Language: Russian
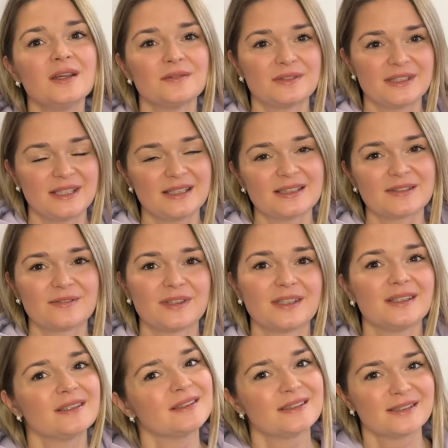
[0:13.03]
все
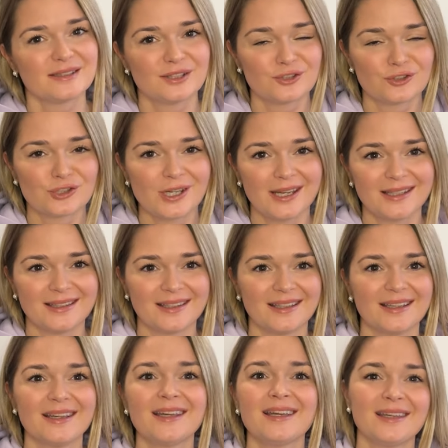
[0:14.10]
свои
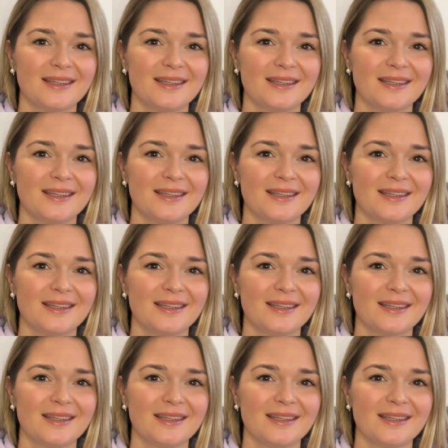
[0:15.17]
достижения